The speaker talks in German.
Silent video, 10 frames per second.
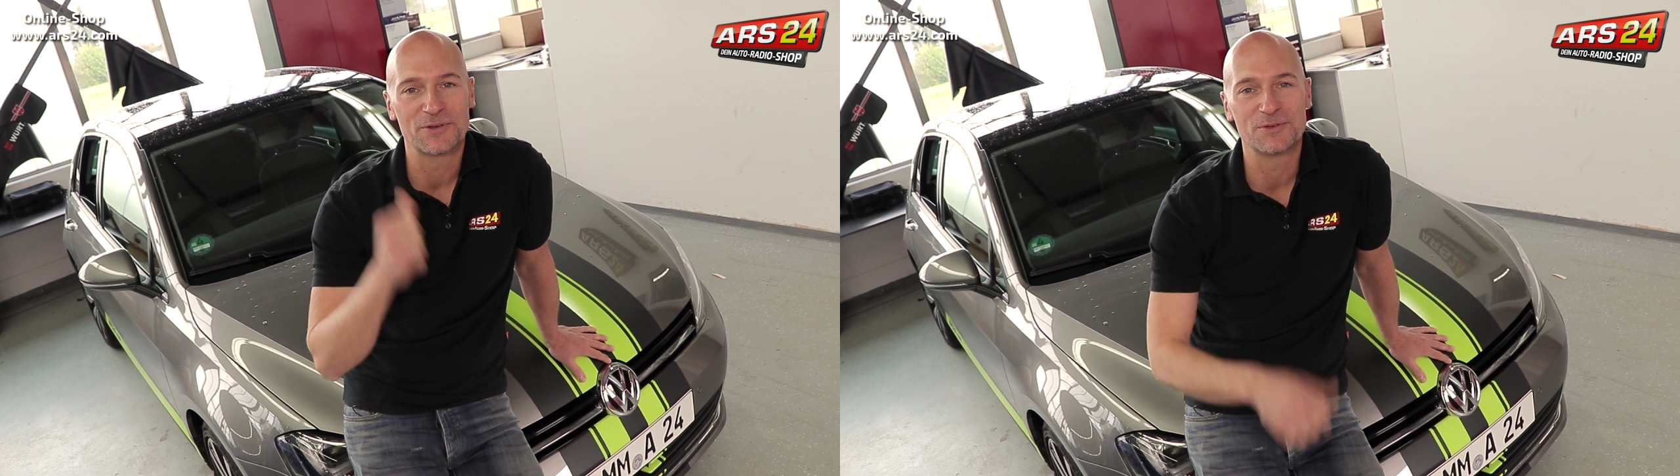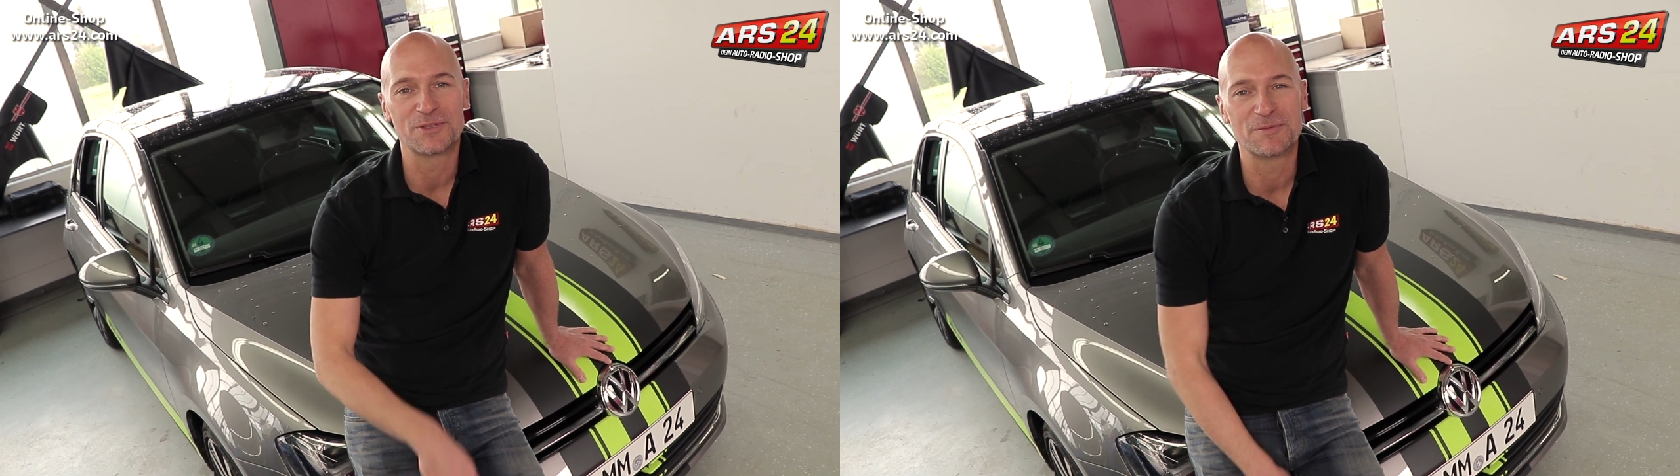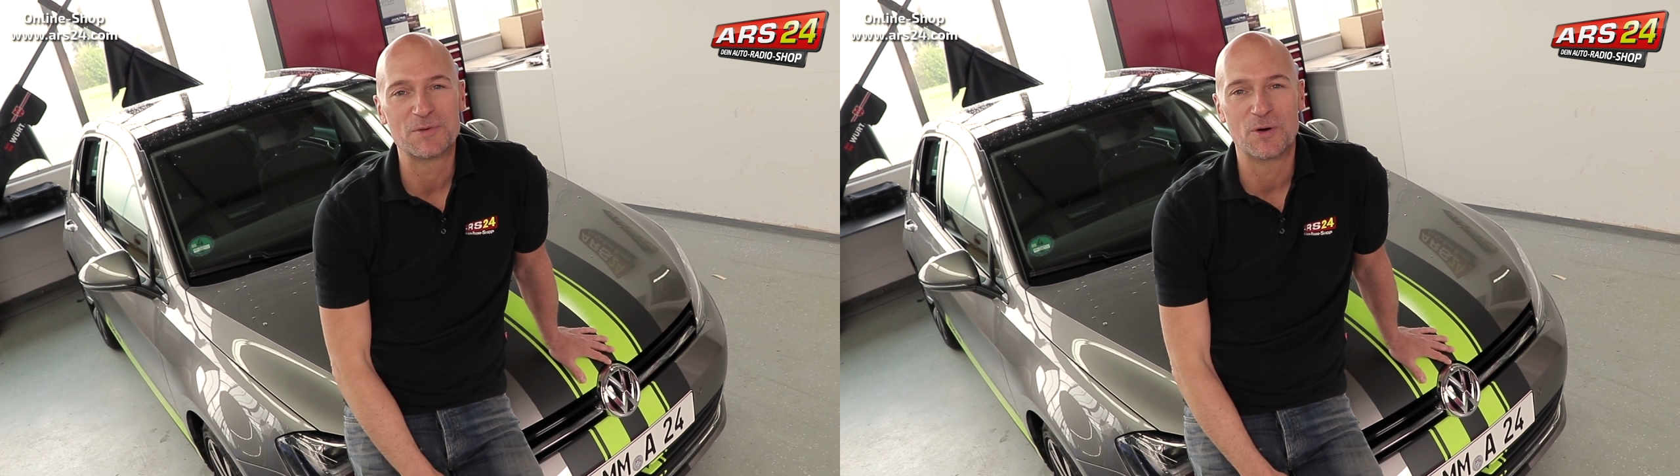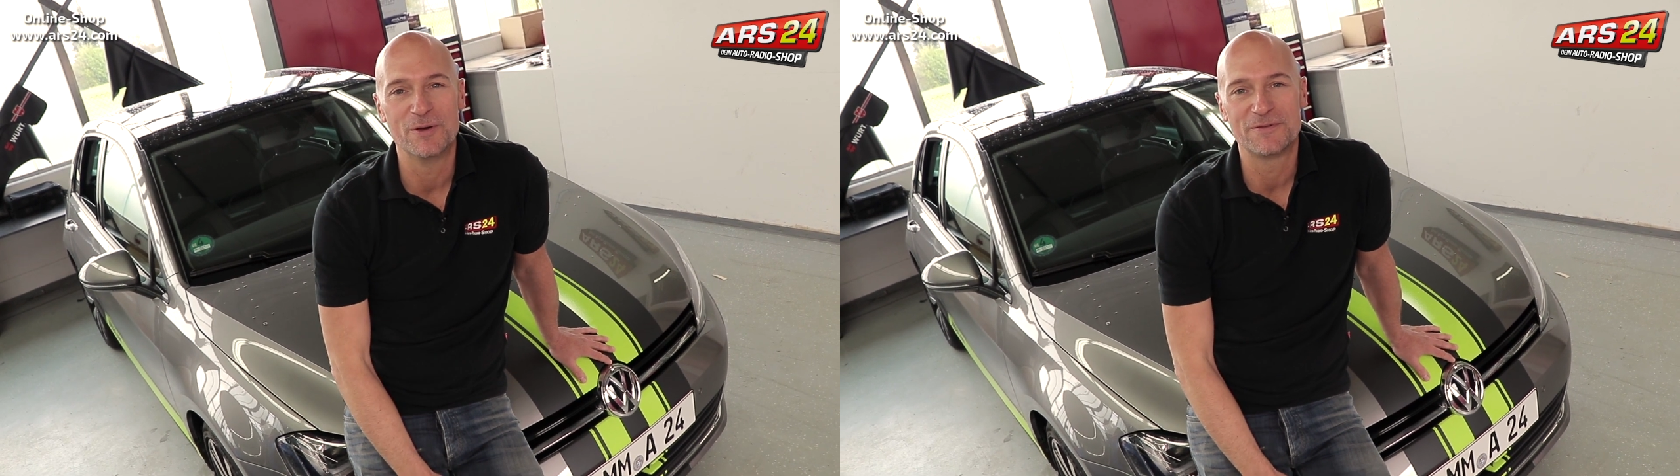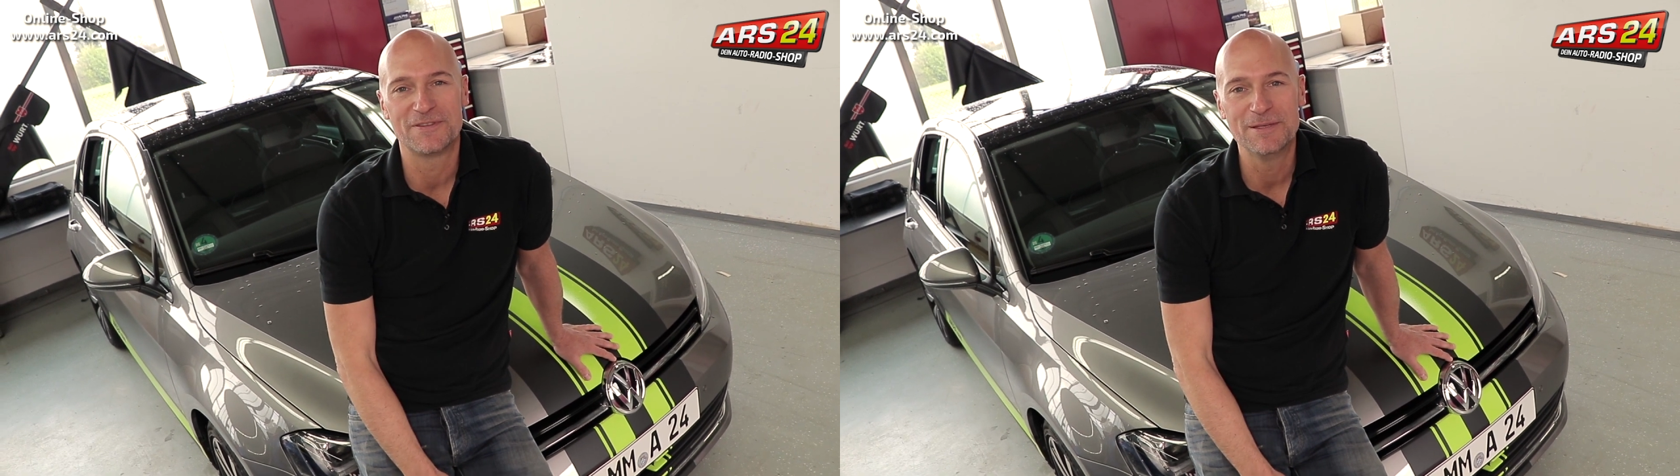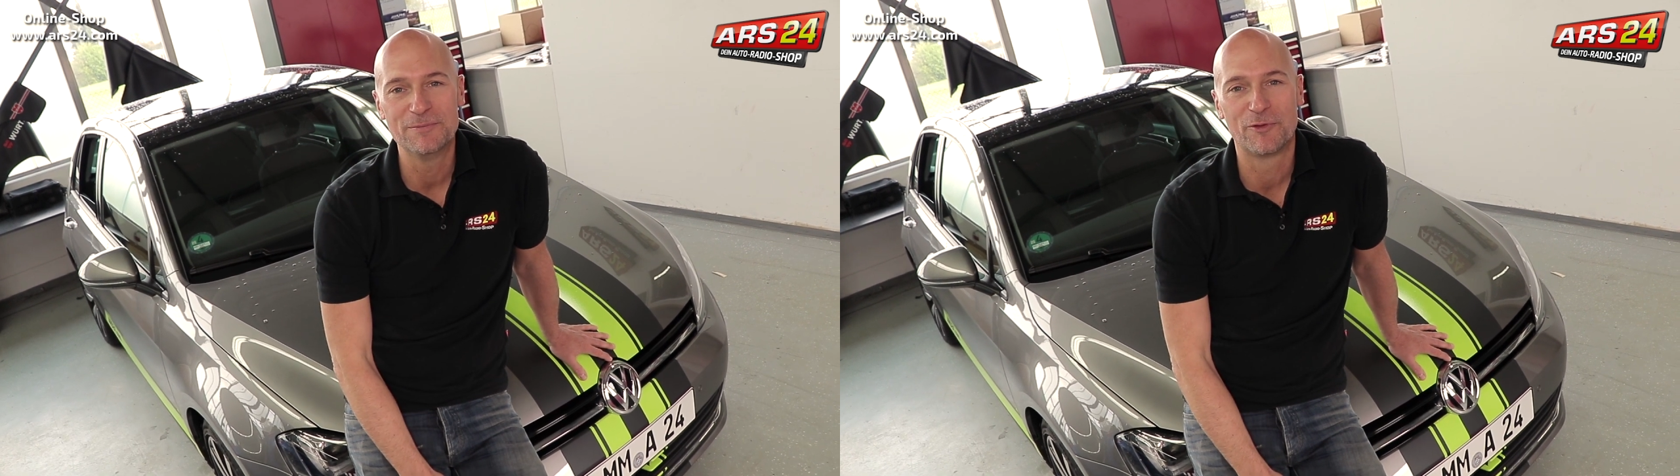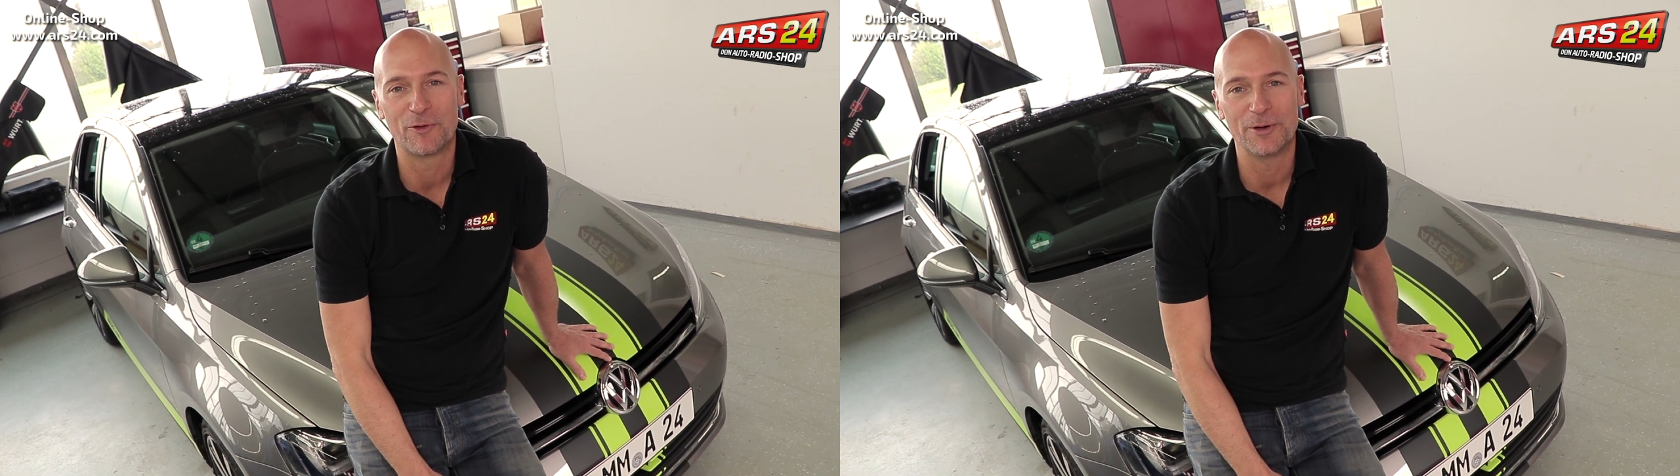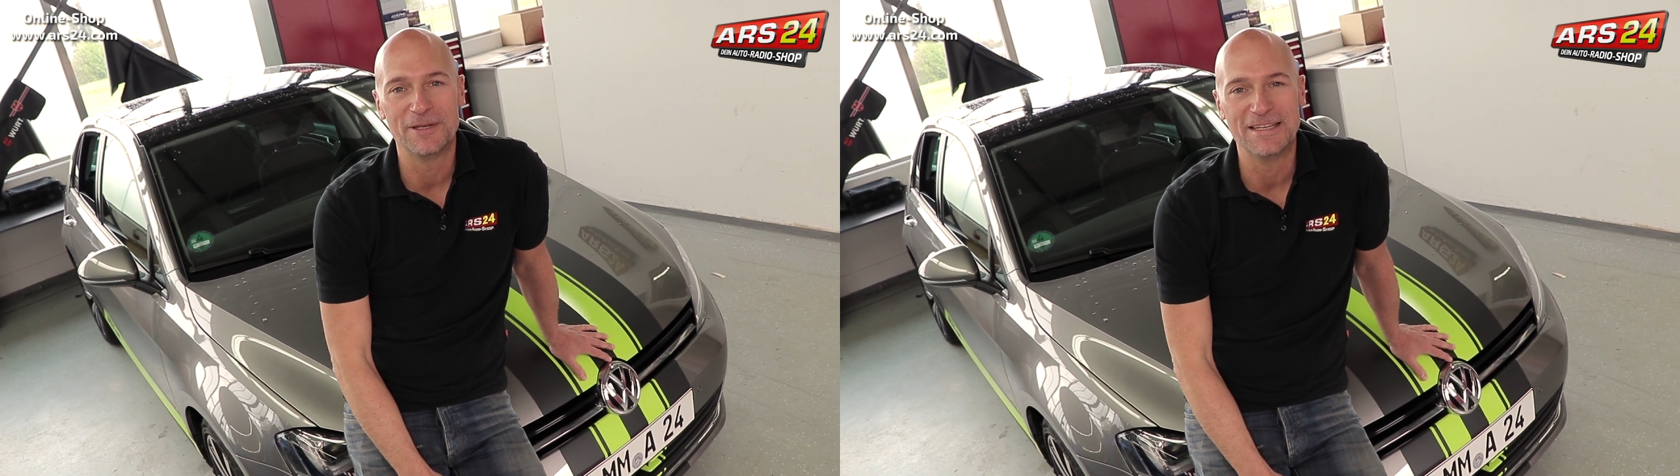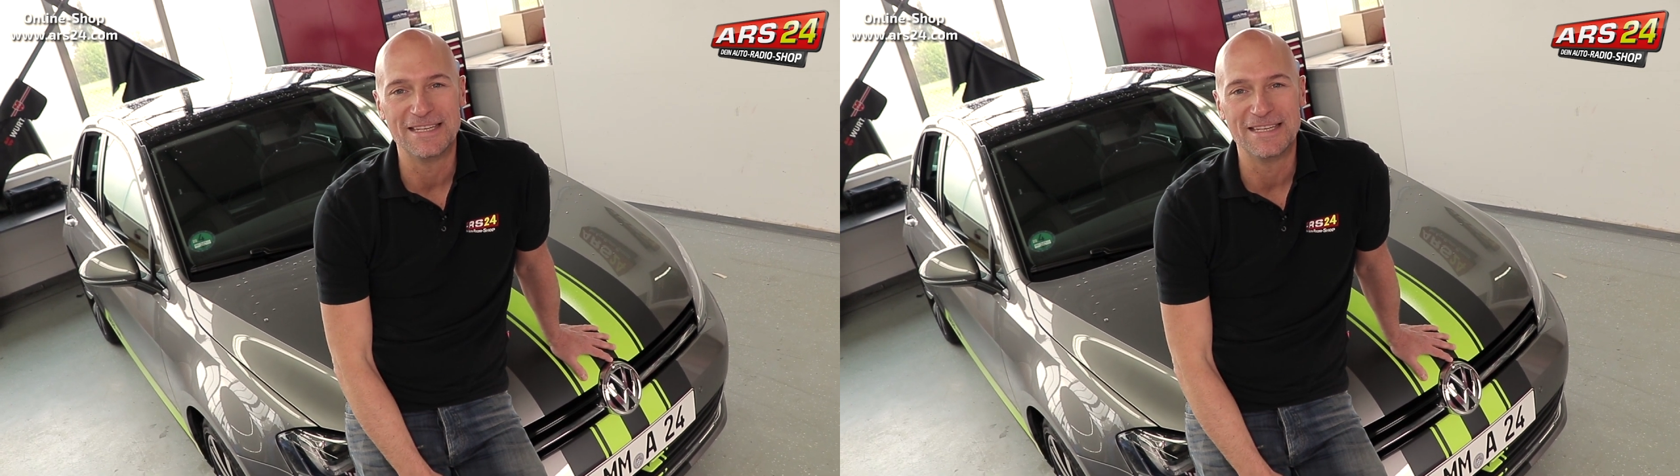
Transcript: von unserem Golf 7 freuen,